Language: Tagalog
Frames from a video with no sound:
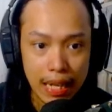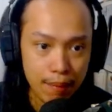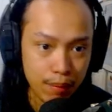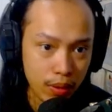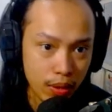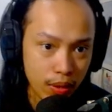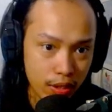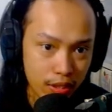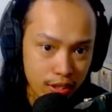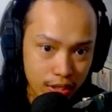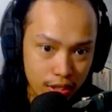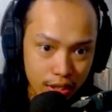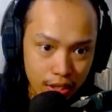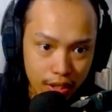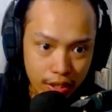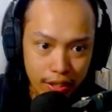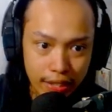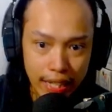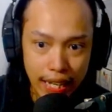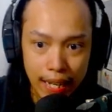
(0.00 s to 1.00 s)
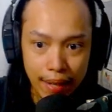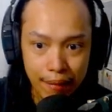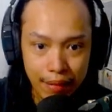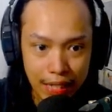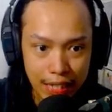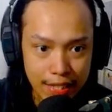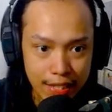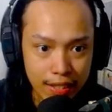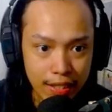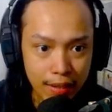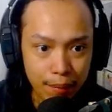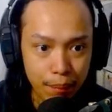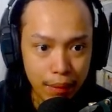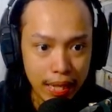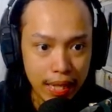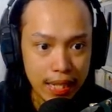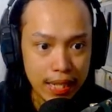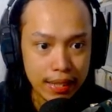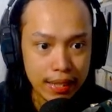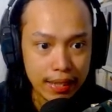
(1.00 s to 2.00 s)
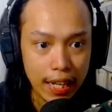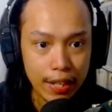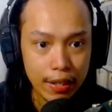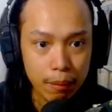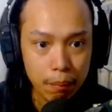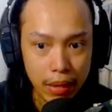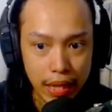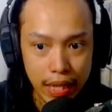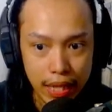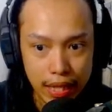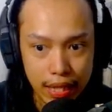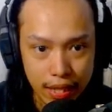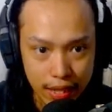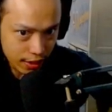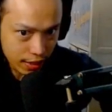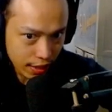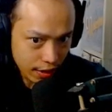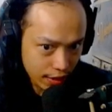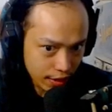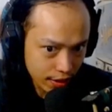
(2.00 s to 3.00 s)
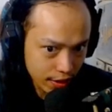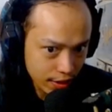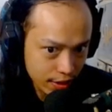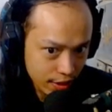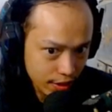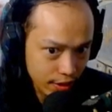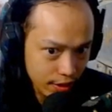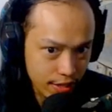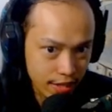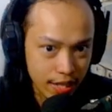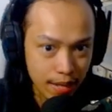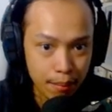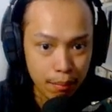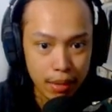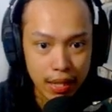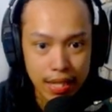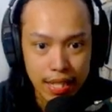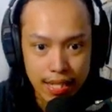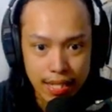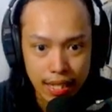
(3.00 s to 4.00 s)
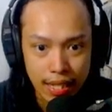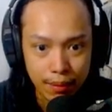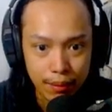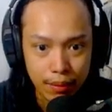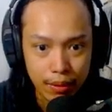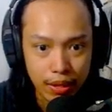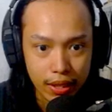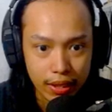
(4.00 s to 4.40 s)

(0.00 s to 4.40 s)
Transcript: game to. So, okay. yeah. Let's go play. Tayo play. Yan. So, syempre easy lang